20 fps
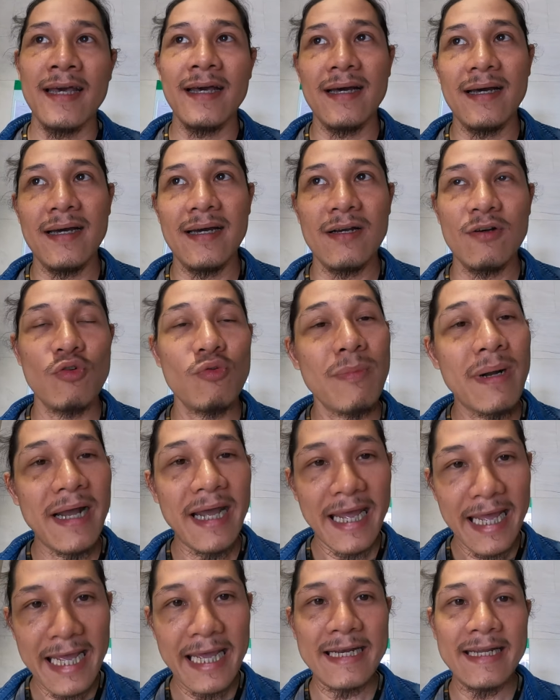à,
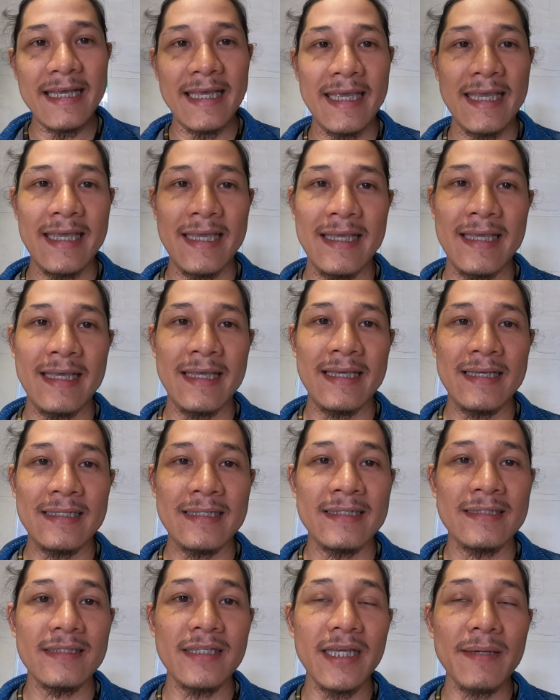U3A này
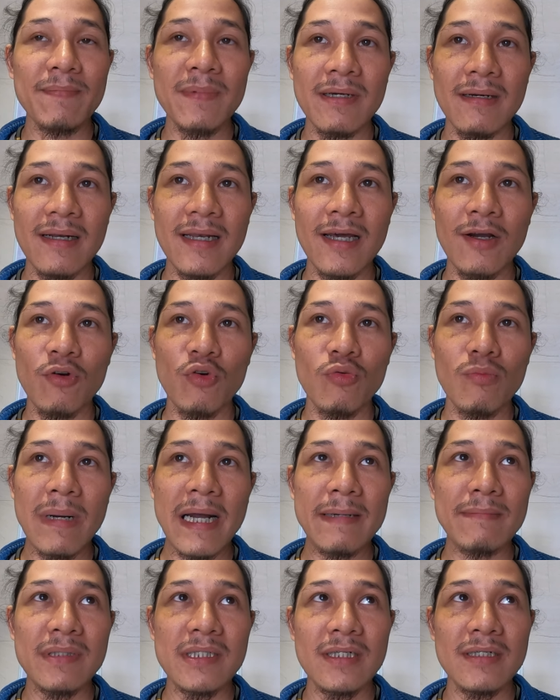tiếp nữa là
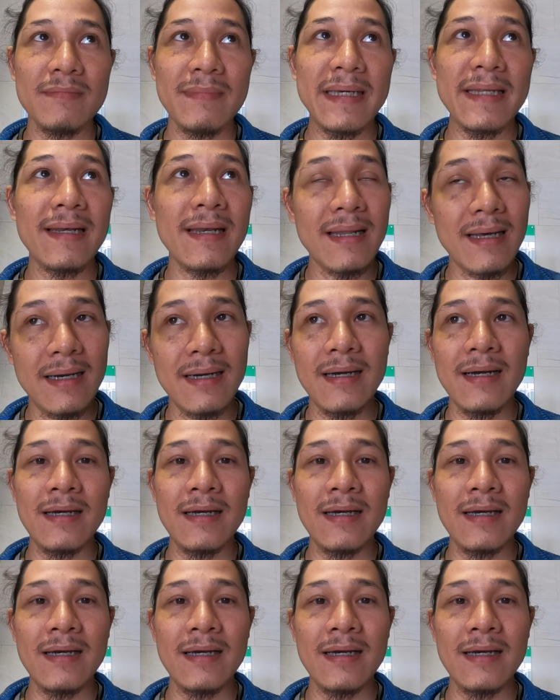U30 bên L